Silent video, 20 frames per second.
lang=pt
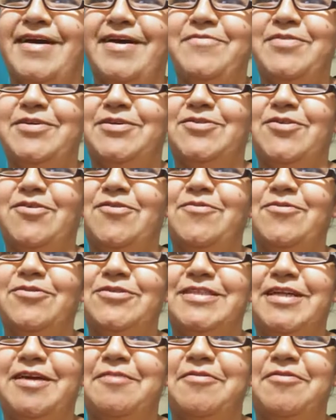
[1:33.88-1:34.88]
Ah, pessoal, vou
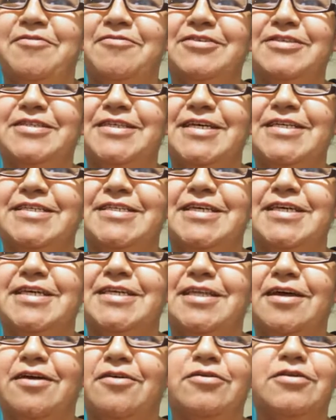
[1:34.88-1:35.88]
mostrar para vocês aqui,
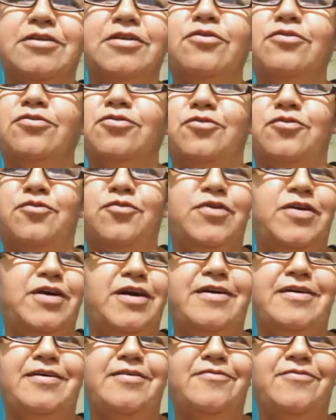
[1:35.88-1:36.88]
tá, eh, não,
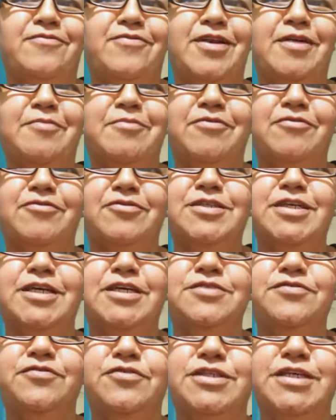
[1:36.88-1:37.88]
é, falar para
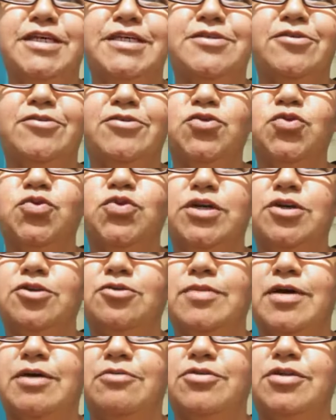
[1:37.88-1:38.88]
vocês se vocês estão
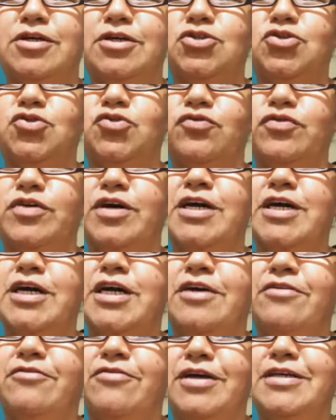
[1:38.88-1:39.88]
escutando o barulho da chuva.
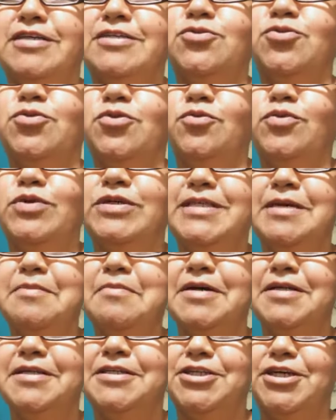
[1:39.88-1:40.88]
Faz uma
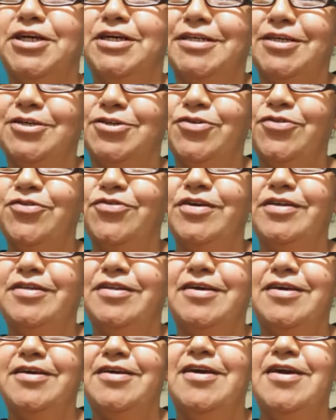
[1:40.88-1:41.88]
semana já que tá
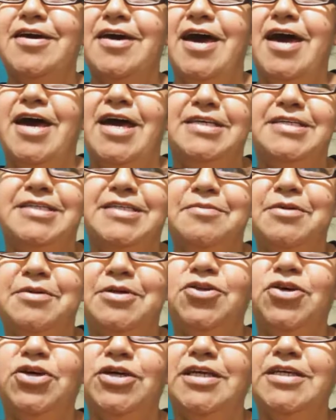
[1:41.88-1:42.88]
chovendo aqui. Essa
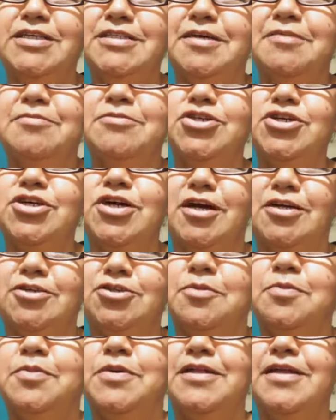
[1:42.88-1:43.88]
semana nós nem saímos de
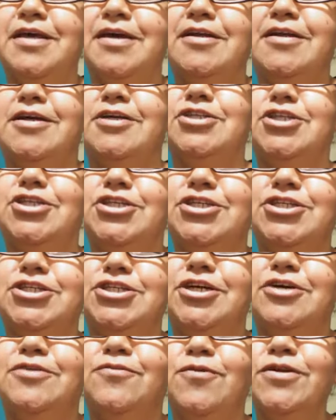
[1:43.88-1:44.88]
casa, só para ir na igreja. A gente
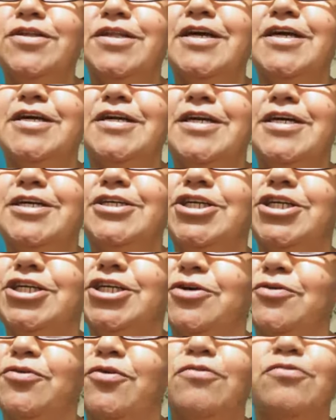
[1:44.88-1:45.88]
chegou da igreja,
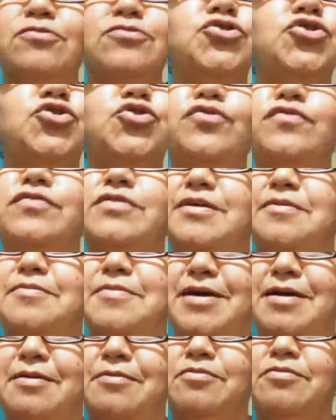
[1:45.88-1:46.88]
chegou com chuva
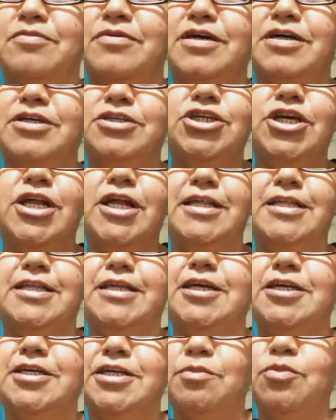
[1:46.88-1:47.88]
também. A,
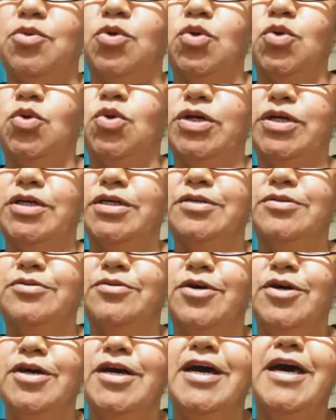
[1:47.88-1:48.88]
geladeira tá
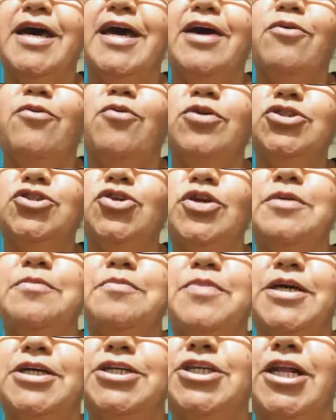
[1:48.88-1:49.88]
bolorando. É, ontem eu
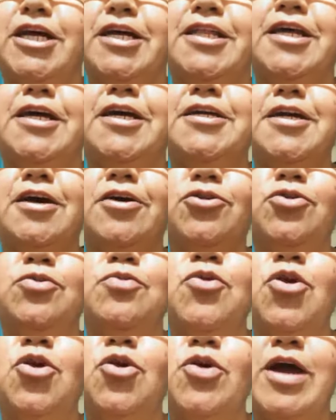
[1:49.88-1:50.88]
limpei a geladeira, tava
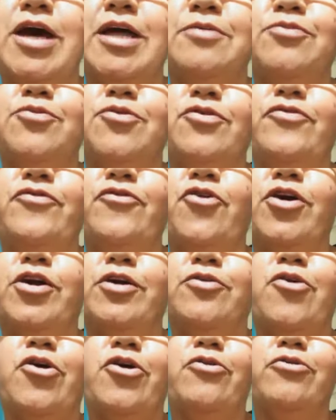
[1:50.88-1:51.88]
tudo bolorado por
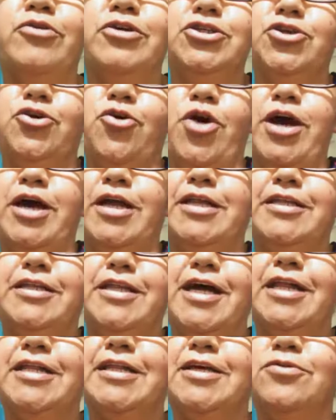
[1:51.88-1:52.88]
fora. Agora hoje, olha ali
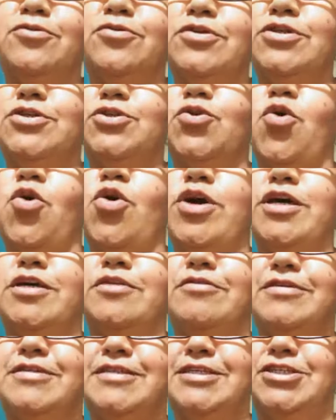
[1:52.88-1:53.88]
nela, tá tudo
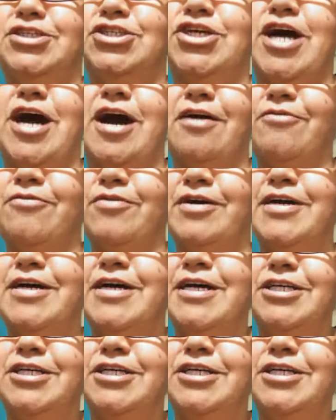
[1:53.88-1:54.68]
escorrido assim de água.